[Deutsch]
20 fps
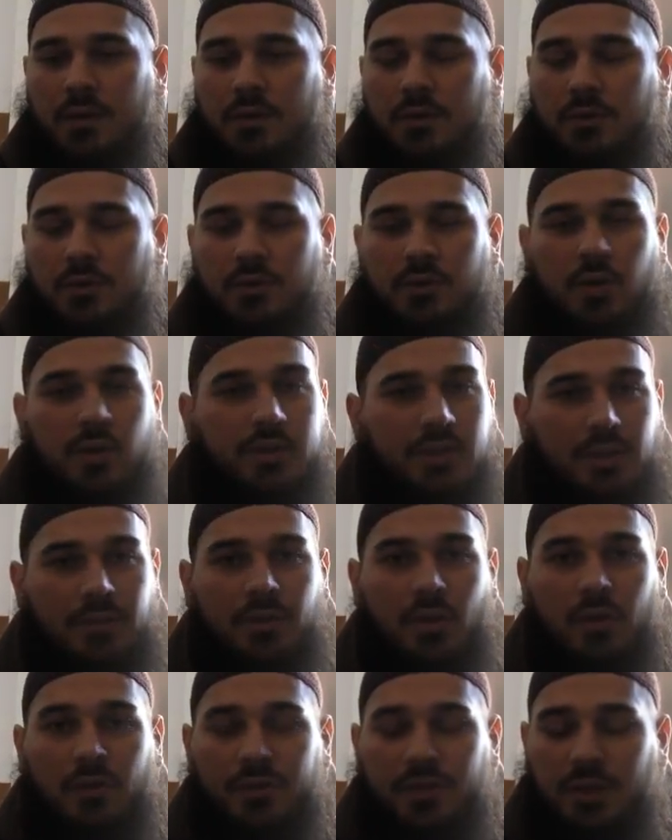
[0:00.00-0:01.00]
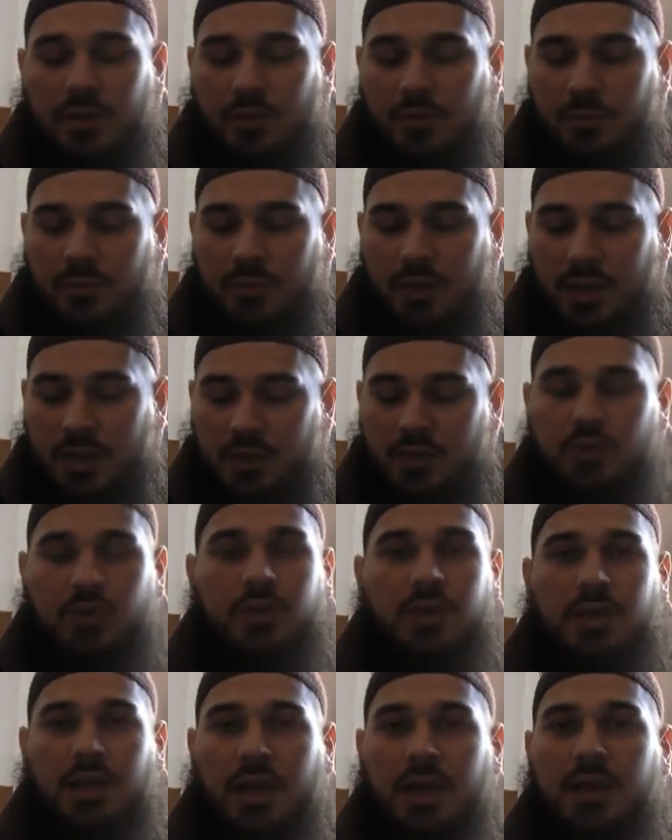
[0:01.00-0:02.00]
und heute haben wir auch wiederum einen
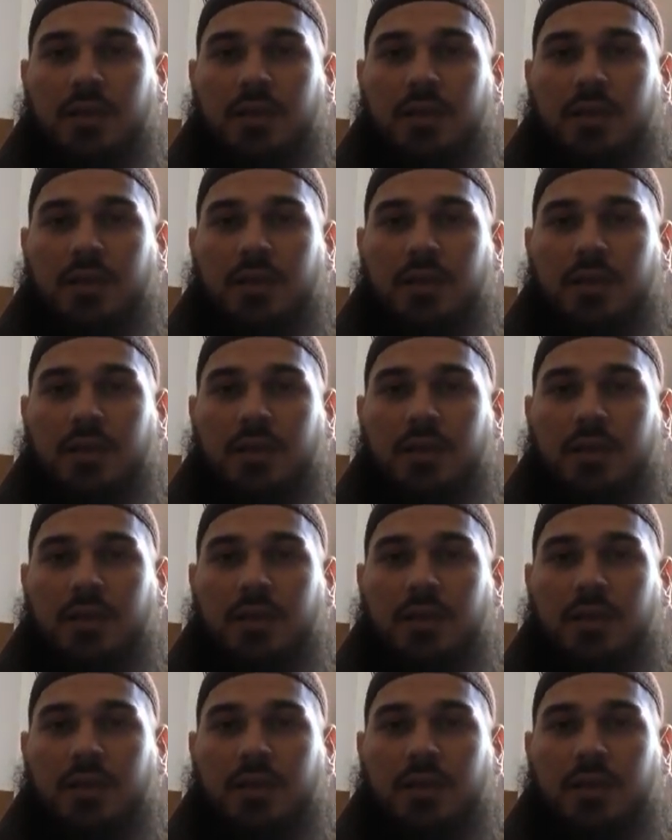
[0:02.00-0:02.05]
schönen